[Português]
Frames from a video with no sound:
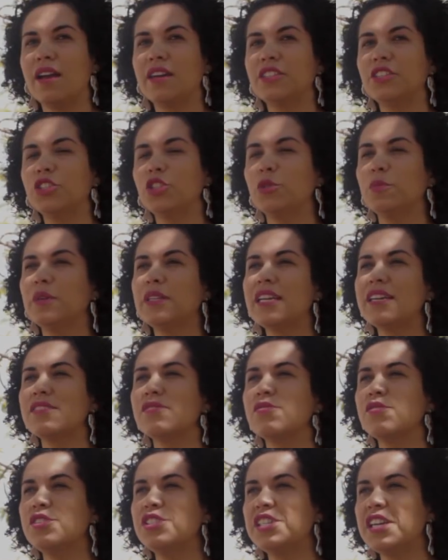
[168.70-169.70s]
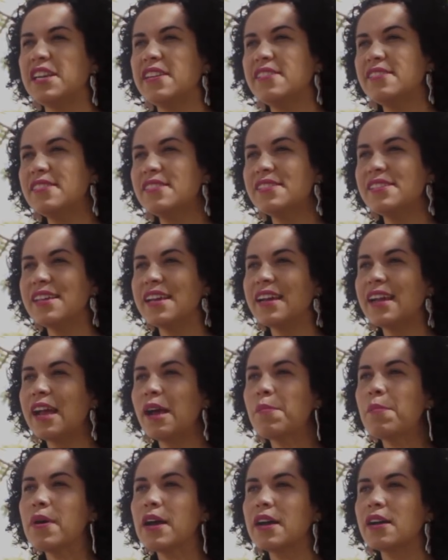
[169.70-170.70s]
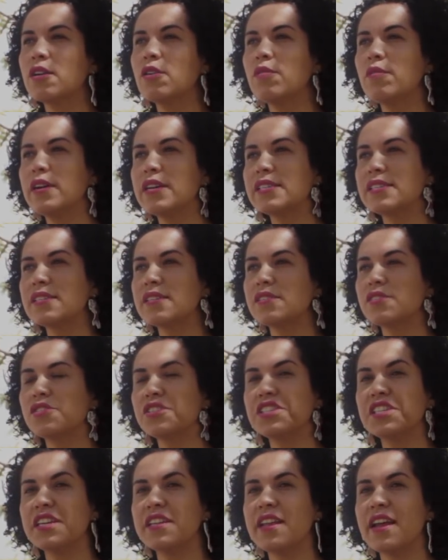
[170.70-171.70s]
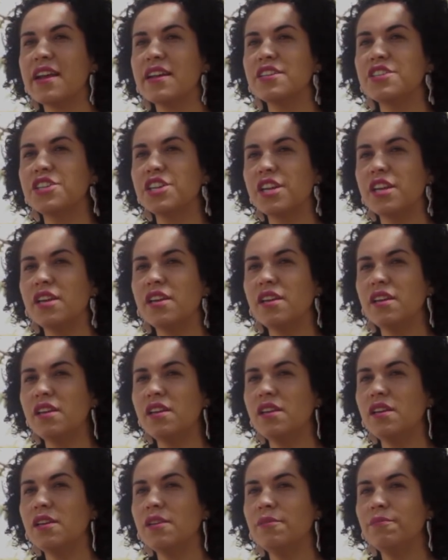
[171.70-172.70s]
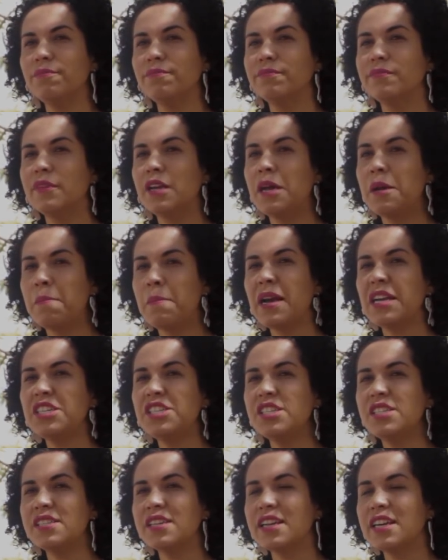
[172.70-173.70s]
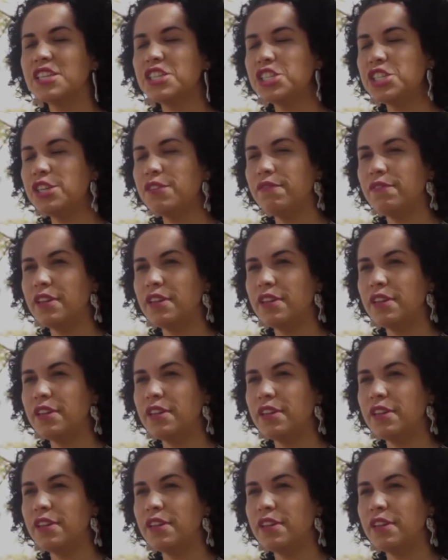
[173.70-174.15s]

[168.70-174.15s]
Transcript: Acho que uma das urgências é acabar com essa sociedade que machista que a gente